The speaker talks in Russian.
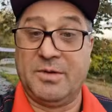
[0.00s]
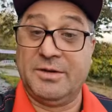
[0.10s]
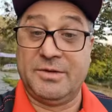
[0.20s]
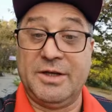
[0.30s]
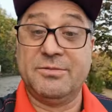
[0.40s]

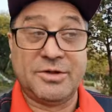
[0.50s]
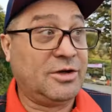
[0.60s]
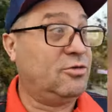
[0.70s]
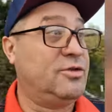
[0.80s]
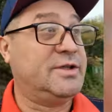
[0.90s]
мы
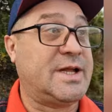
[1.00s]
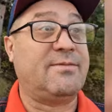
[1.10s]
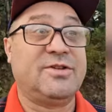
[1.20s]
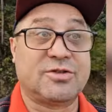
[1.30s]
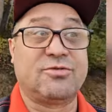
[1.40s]
имные люди.
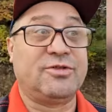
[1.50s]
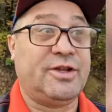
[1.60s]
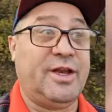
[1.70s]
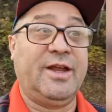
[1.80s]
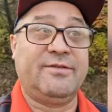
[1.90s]
Там внизу вот
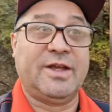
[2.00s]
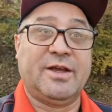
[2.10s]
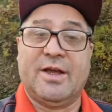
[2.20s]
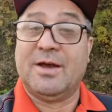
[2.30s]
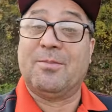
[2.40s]
деревни,
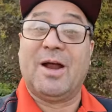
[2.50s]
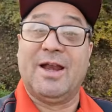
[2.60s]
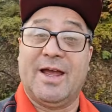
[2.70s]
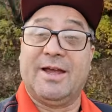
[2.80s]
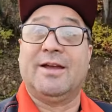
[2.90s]

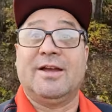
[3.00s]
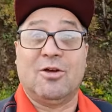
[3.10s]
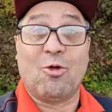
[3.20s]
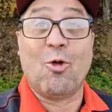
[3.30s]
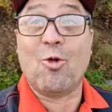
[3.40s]
поля,
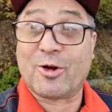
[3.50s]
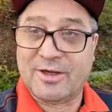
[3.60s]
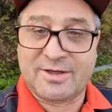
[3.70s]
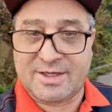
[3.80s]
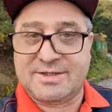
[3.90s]

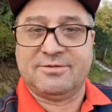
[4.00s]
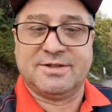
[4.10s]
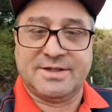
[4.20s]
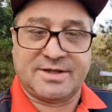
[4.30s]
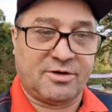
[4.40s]
горы.
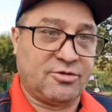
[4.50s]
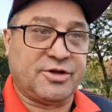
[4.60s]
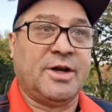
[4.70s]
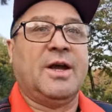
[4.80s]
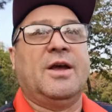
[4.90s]
Красиво здесь,
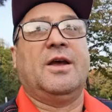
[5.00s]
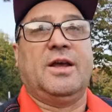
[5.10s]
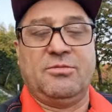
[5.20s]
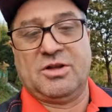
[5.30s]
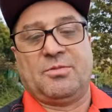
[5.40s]
короче.
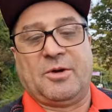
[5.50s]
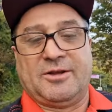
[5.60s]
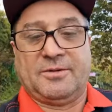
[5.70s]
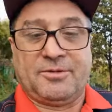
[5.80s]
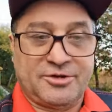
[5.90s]
Именно по
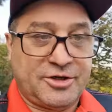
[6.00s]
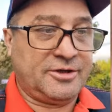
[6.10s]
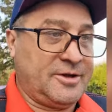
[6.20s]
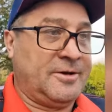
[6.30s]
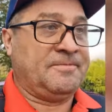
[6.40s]
этой
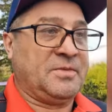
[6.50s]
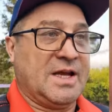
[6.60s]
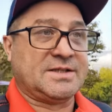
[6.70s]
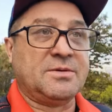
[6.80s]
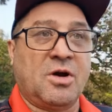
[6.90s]
причине
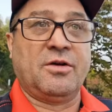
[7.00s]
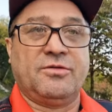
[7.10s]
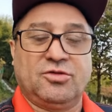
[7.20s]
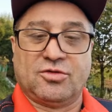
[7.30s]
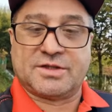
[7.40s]
я снимаю
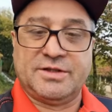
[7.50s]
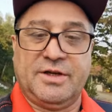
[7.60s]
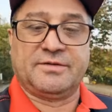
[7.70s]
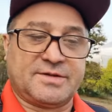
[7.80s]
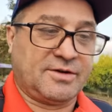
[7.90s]
видос
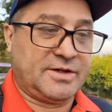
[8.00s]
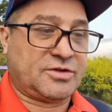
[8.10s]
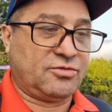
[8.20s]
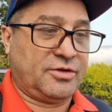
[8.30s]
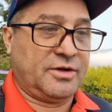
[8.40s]
не в своей
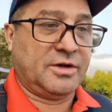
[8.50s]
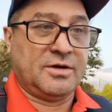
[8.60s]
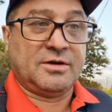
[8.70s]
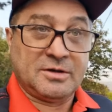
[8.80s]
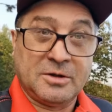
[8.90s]
студии,
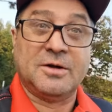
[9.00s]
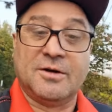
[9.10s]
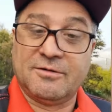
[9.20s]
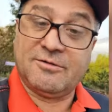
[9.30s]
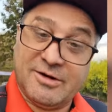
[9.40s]

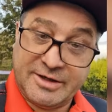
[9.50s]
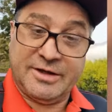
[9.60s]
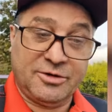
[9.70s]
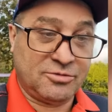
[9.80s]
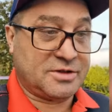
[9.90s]

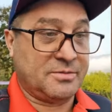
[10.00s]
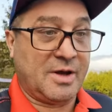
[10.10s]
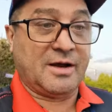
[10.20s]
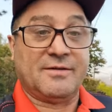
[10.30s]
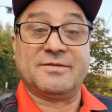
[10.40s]
квартире у
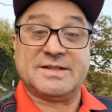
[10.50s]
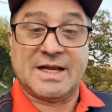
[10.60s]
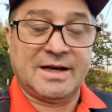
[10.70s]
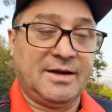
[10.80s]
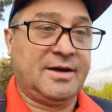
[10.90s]
себя в
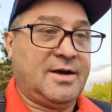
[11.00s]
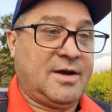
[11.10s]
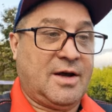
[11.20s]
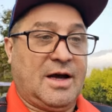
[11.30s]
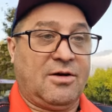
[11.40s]
зале,
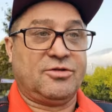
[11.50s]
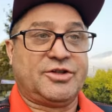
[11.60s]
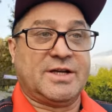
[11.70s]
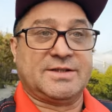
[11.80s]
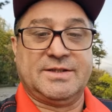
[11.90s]
а вот
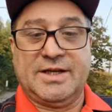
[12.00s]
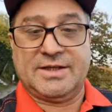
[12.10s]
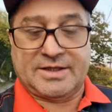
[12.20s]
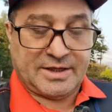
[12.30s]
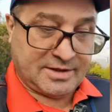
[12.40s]
сейчас
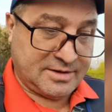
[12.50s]
здесь,